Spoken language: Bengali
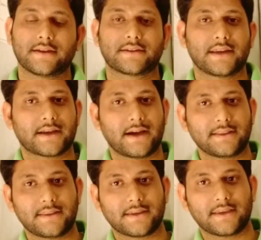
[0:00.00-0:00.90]
সেখান
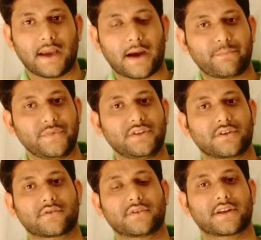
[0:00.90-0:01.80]
থেকে আপনি
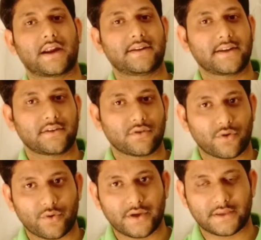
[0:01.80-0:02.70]
যখন গ্রান্টেড
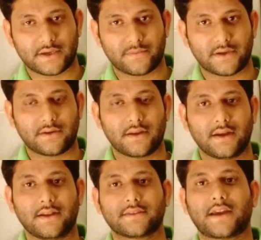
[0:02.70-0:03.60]
হয়ে যাবেন
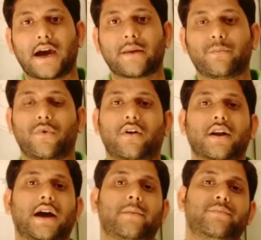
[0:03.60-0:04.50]
তারপর
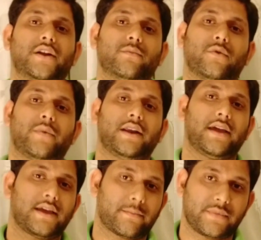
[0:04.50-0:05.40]
আপনার মোবাইলে
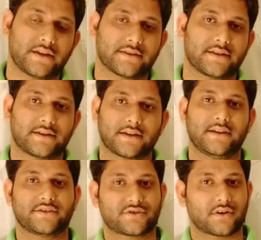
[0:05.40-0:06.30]
এই অ্যাপ্লিকেশনটাকে
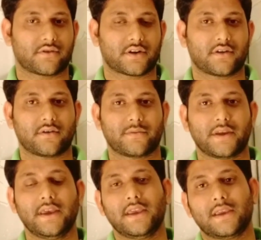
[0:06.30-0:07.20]
ইনস্টল করানো হবে
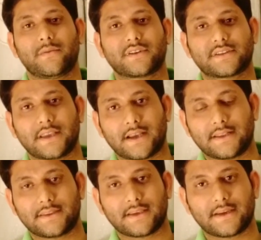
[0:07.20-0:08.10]
এবং সেখান
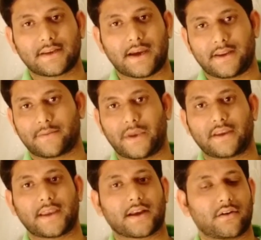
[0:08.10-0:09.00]
থেকে ডাইরেক্ট
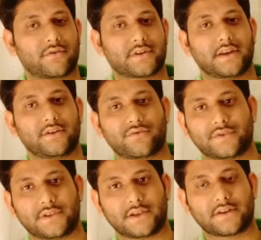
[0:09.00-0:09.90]
ব্যাঙ্ক অ্যাকাউন্ট এ টু
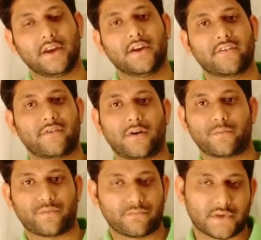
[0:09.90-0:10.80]
জেড ফর্ম
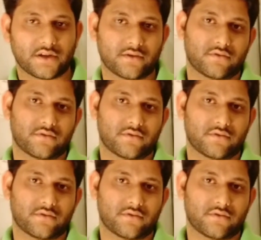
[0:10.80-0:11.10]
মানে